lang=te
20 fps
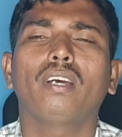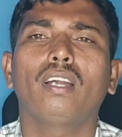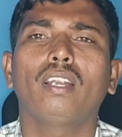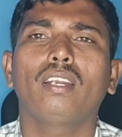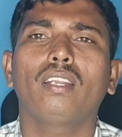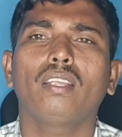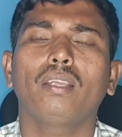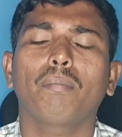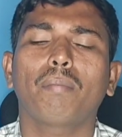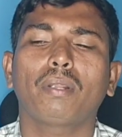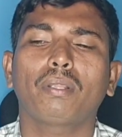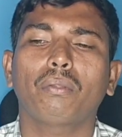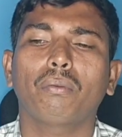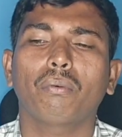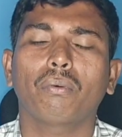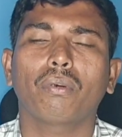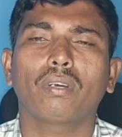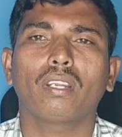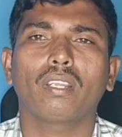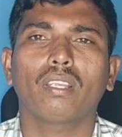అంటే ప్రతి
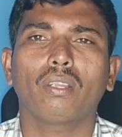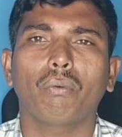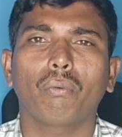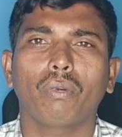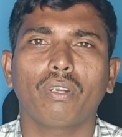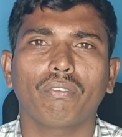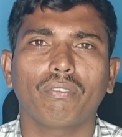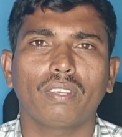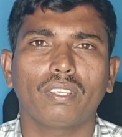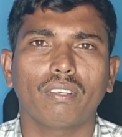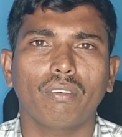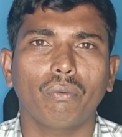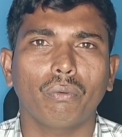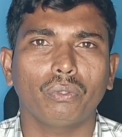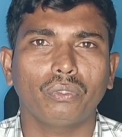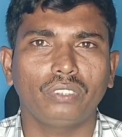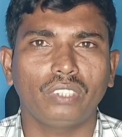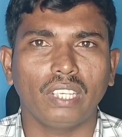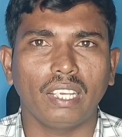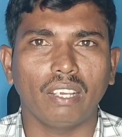ఒక్కరికి నోటిఫికేషన్లు
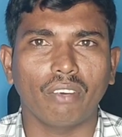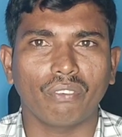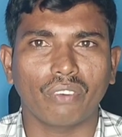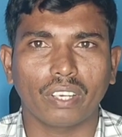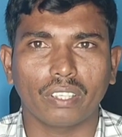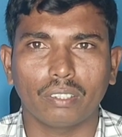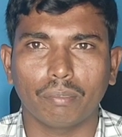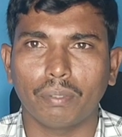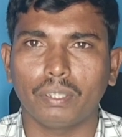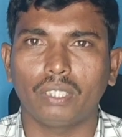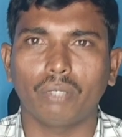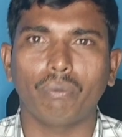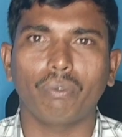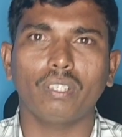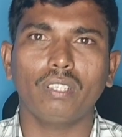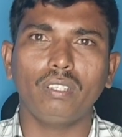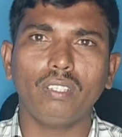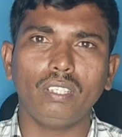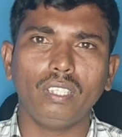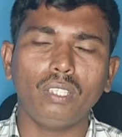వచ్చే అవకాశం అయితే
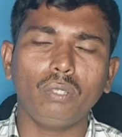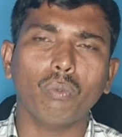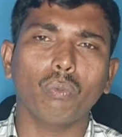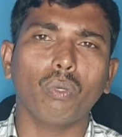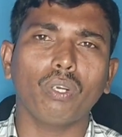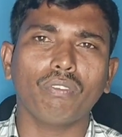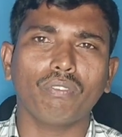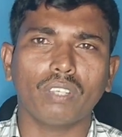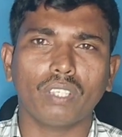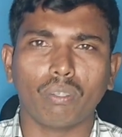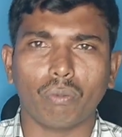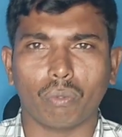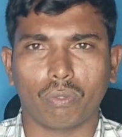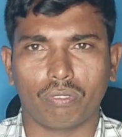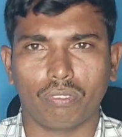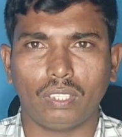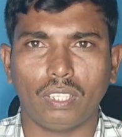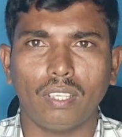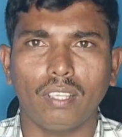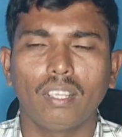ఉంటుంది ఈ నోటిఫికేషన్లు
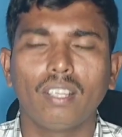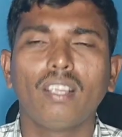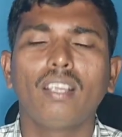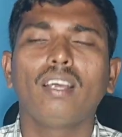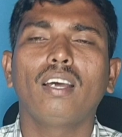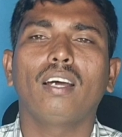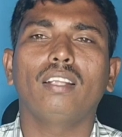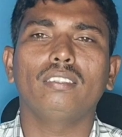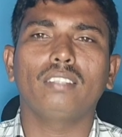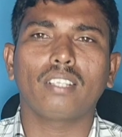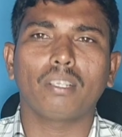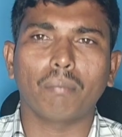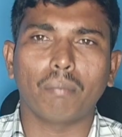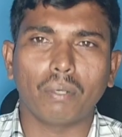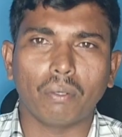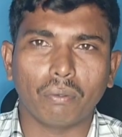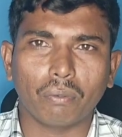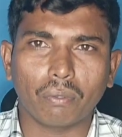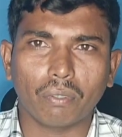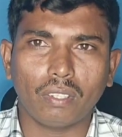వస్తే అందరికీ
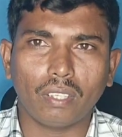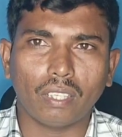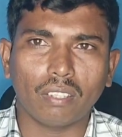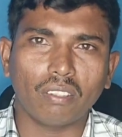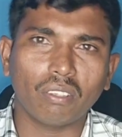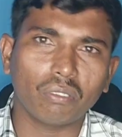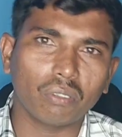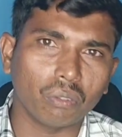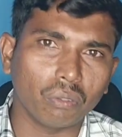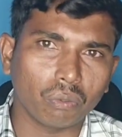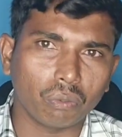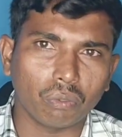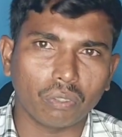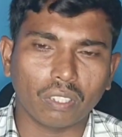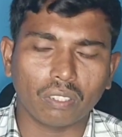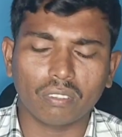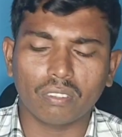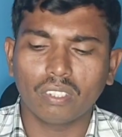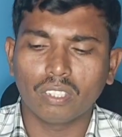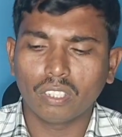బాగుంటుంది అందరు
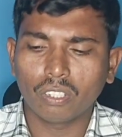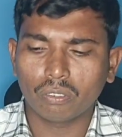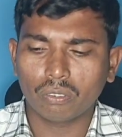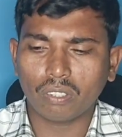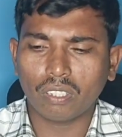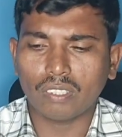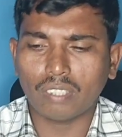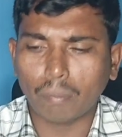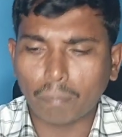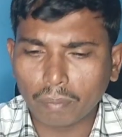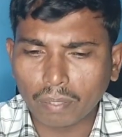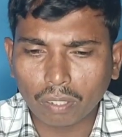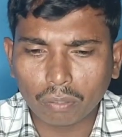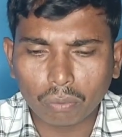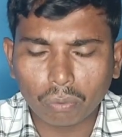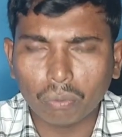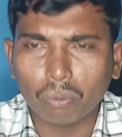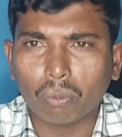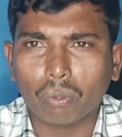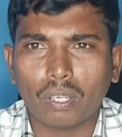చదువుకుంటారు సో నేను
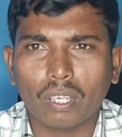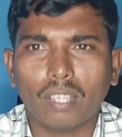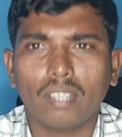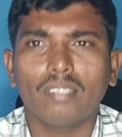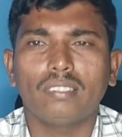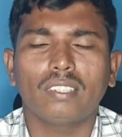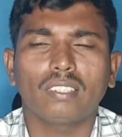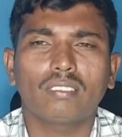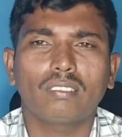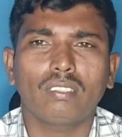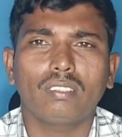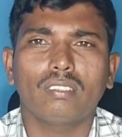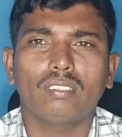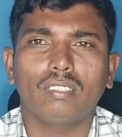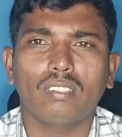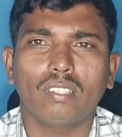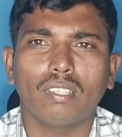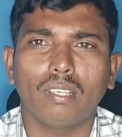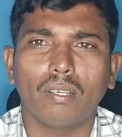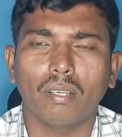చెప్పదలుచుకుంది ఒకటి జస్ట్
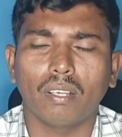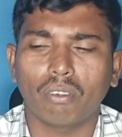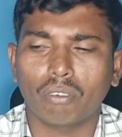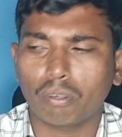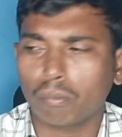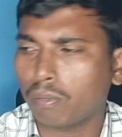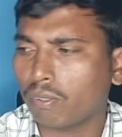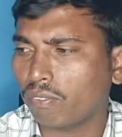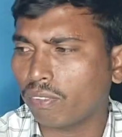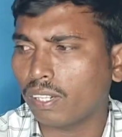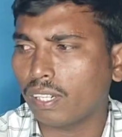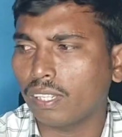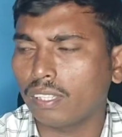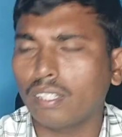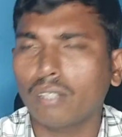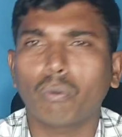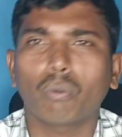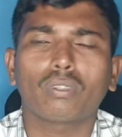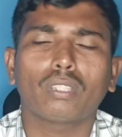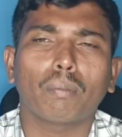ఈ గవర్నమెంట్ విన్
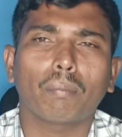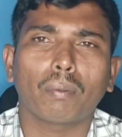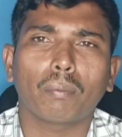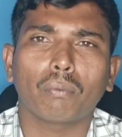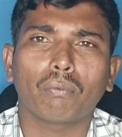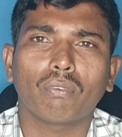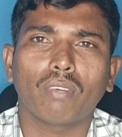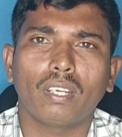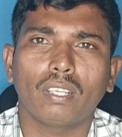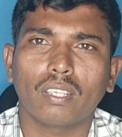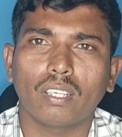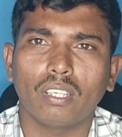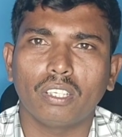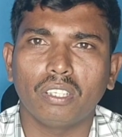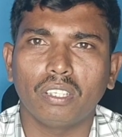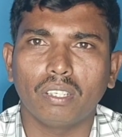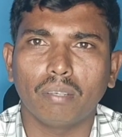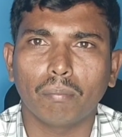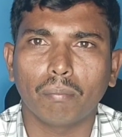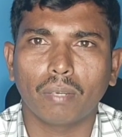అయింది కొత్త ప్రభుత్వానికి
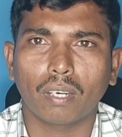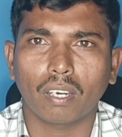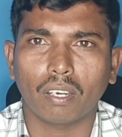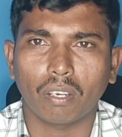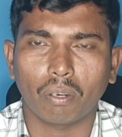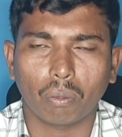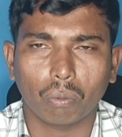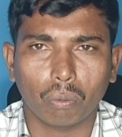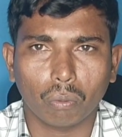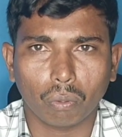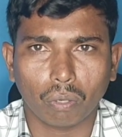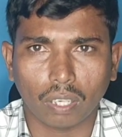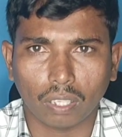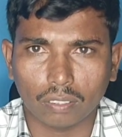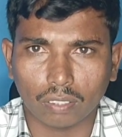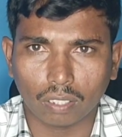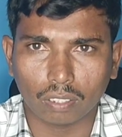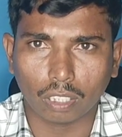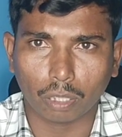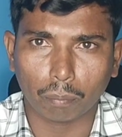మన
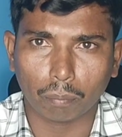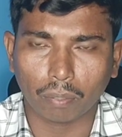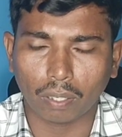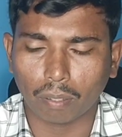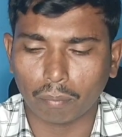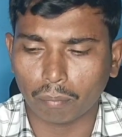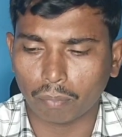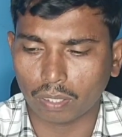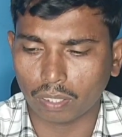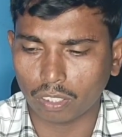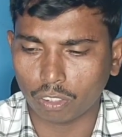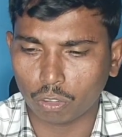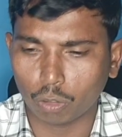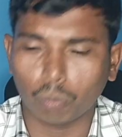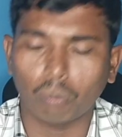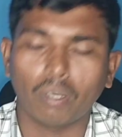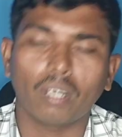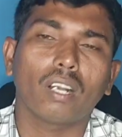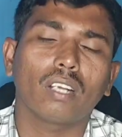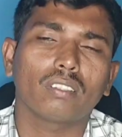నిరుద్యోగులందరి తరఫున మరి
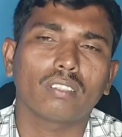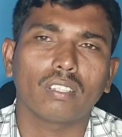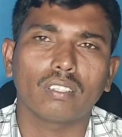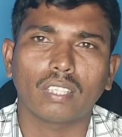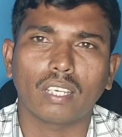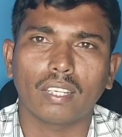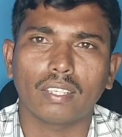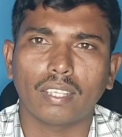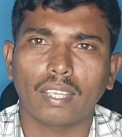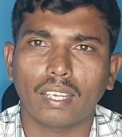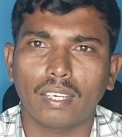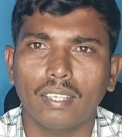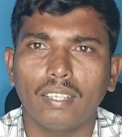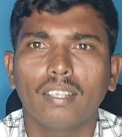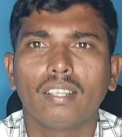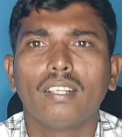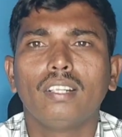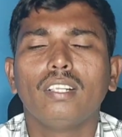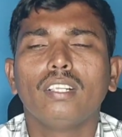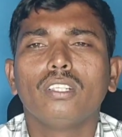శుభాకాంక్షలు తెలియజేయాలి
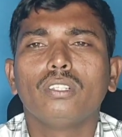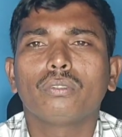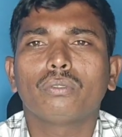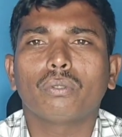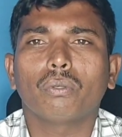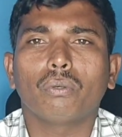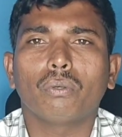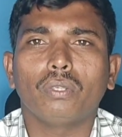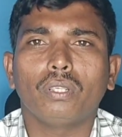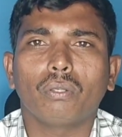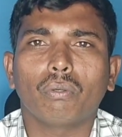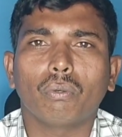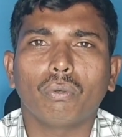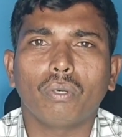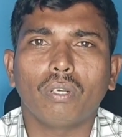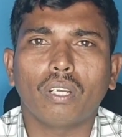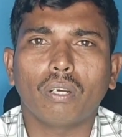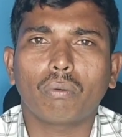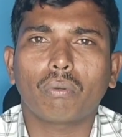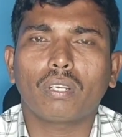సో ఇంకో
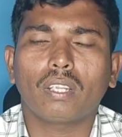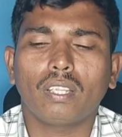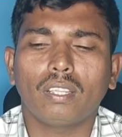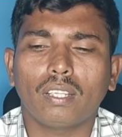డౌట్